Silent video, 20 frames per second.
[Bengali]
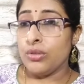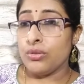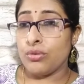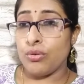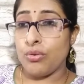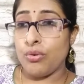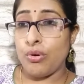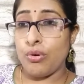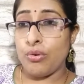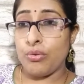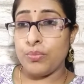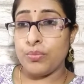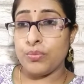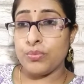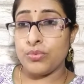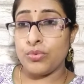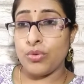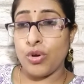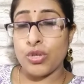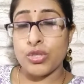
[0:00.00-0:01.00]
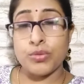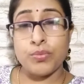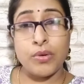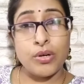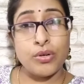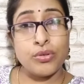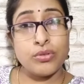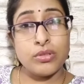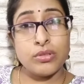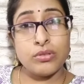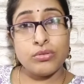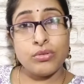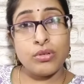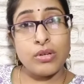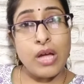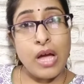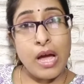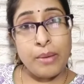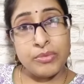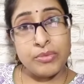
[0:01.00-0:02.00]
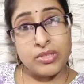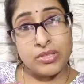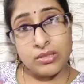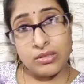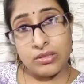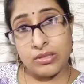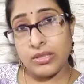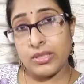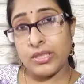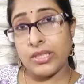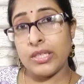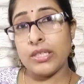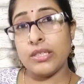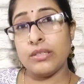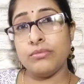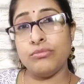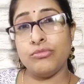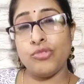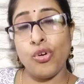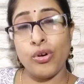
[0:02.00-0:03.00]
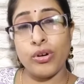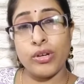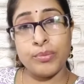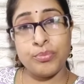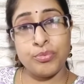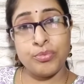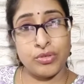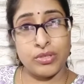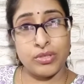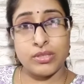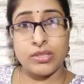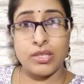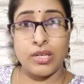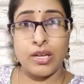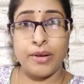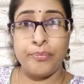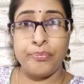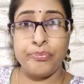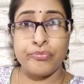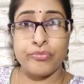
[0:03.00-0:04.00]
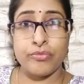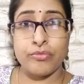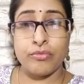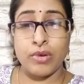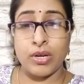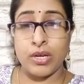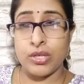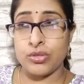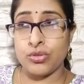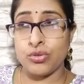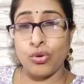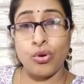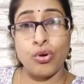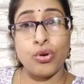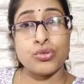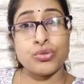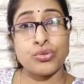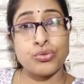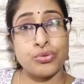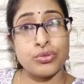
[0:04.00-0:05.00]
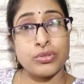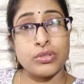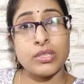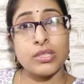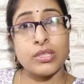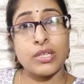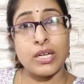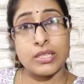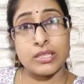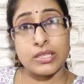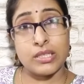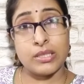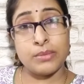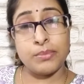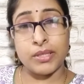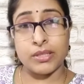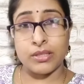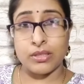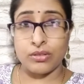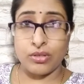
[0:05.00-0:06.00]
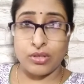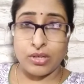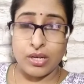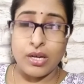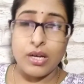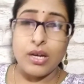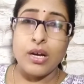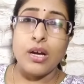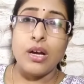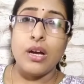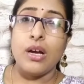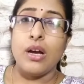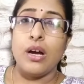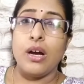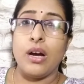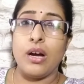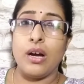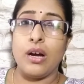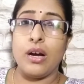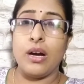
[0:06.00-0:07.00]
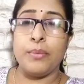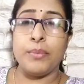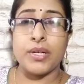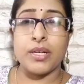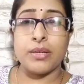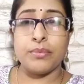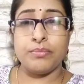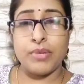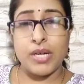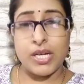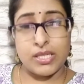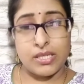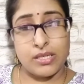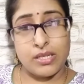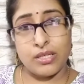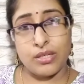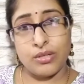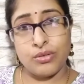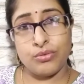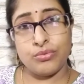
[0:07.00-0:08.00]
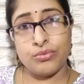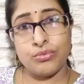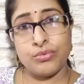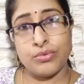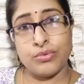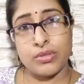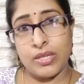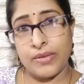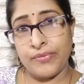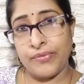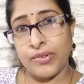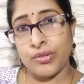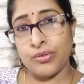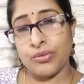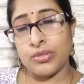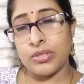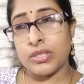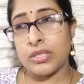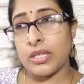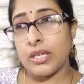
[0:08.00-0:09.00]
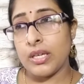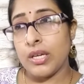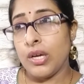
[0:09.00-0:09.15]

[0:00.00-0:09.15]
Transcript: তো দশ বারো দিন ধরে আমি নিজে জ্বরে পড়েছিলাম মানে জ্বর সর্দি কাশি মাথা ধরা আমার বাচ্চাটাও সাফার হয়েছে